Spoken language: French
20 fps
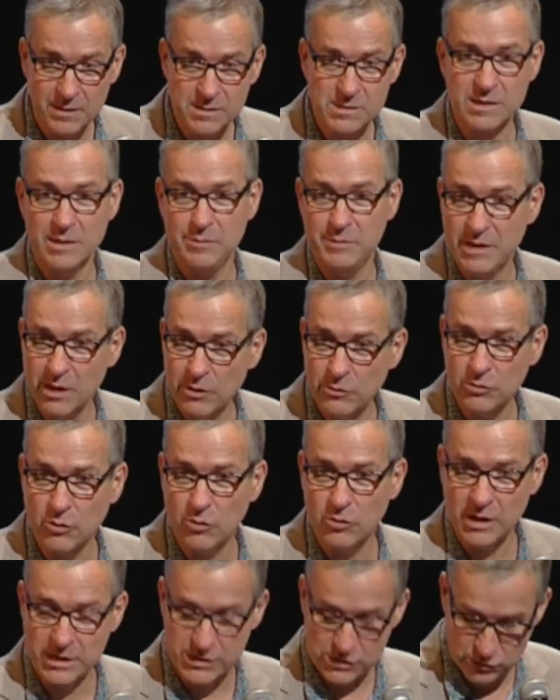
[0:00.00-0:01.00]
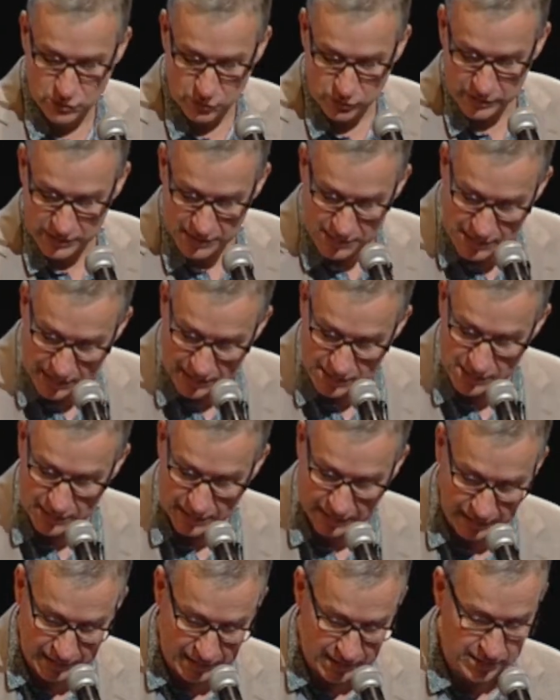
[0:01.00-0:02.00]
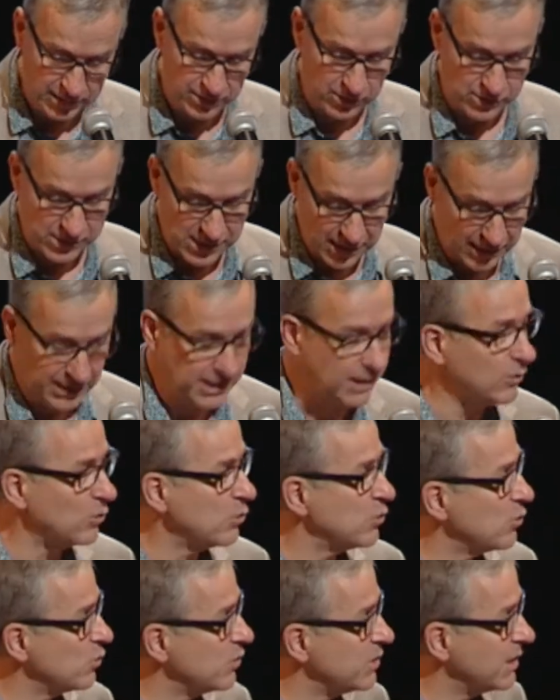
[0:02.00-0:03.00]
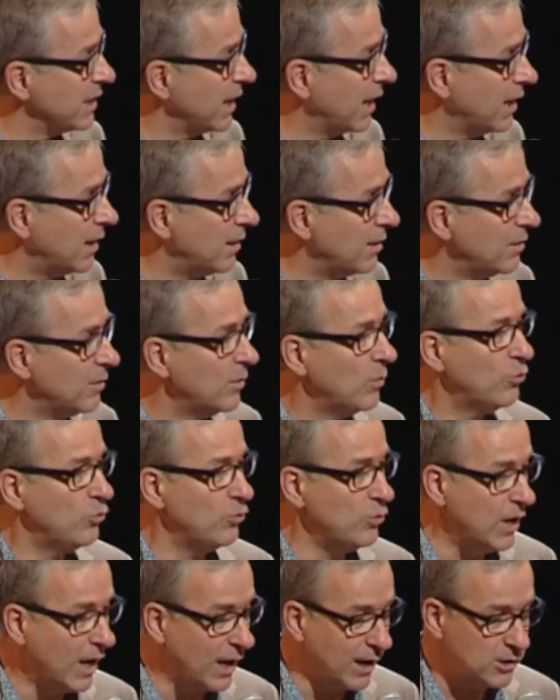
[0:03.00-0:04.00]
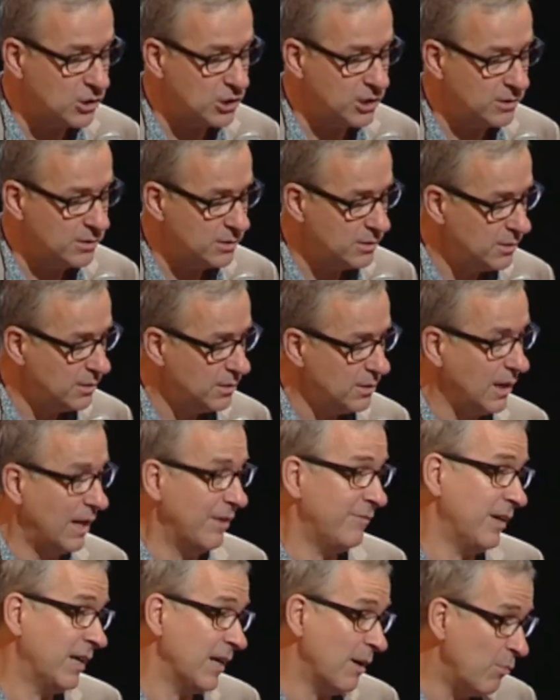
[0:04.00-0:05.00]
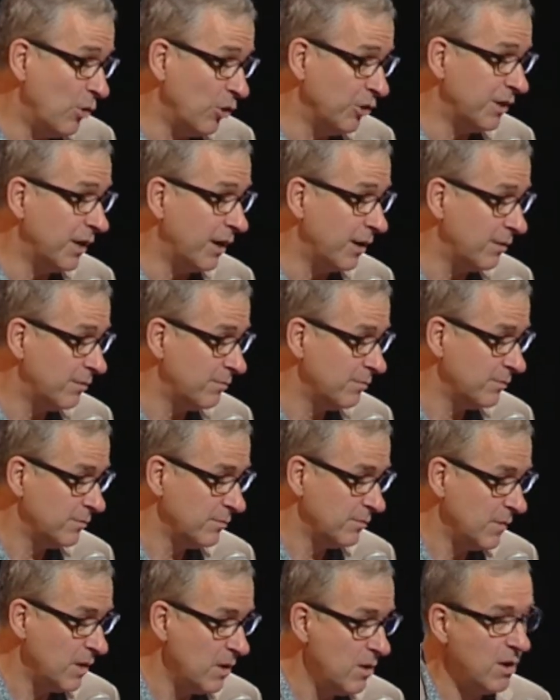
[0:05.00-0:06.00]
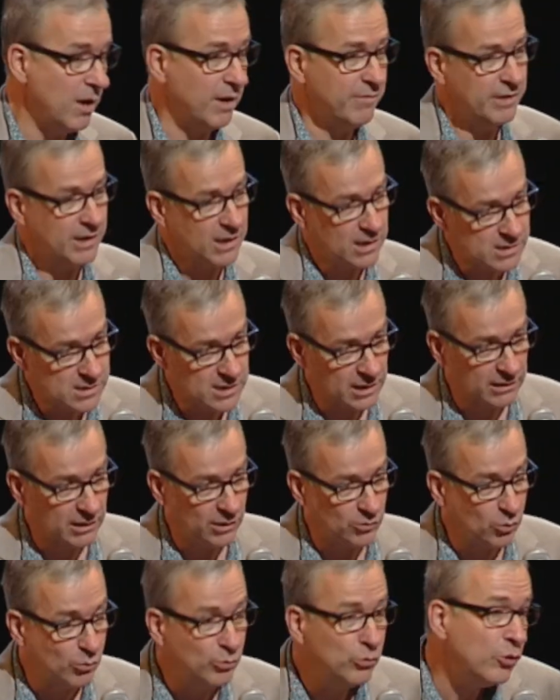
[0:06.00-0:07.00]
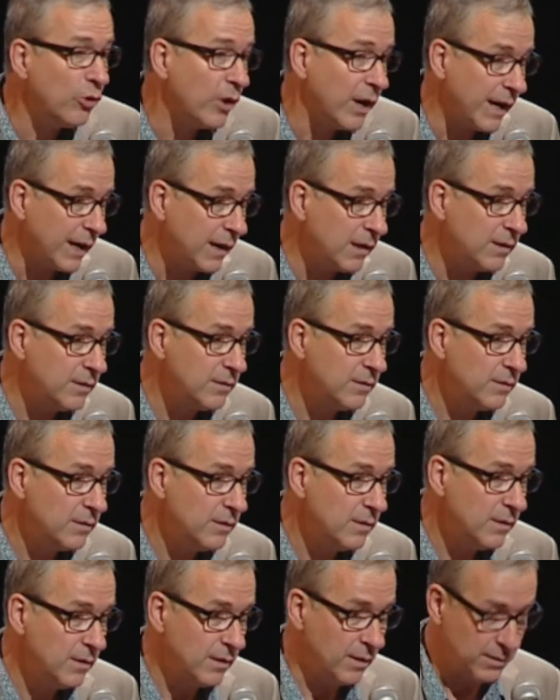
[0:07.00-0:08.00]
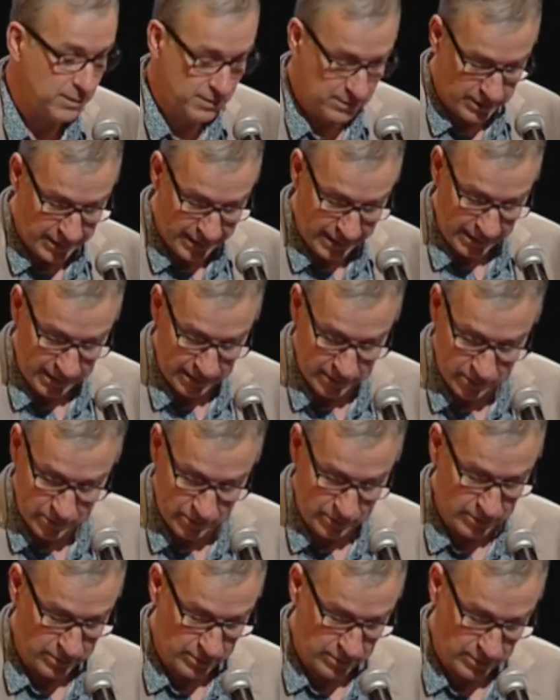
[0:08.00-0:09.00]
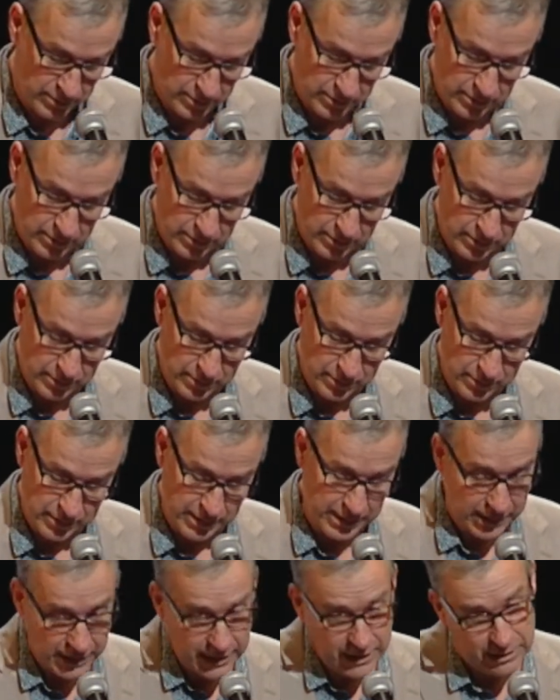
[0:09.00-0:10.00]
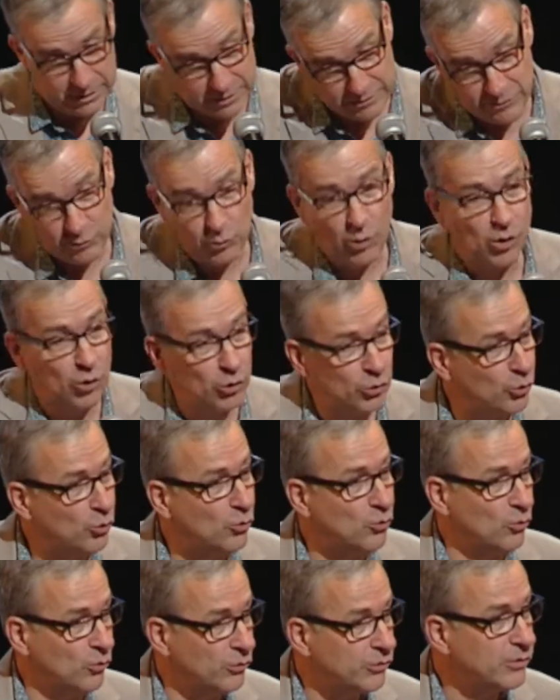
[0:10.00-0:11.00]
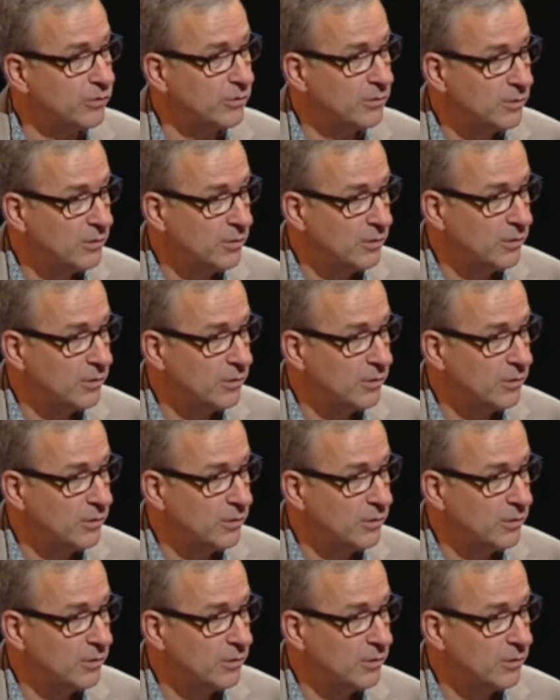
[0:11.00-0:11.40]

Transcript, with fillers: c'est bien une relation qui s'inscrit dans un cadre social plus large, avec un mandat, avec un certain nombre de règles, hein, euh, et, il faut en rendre compte.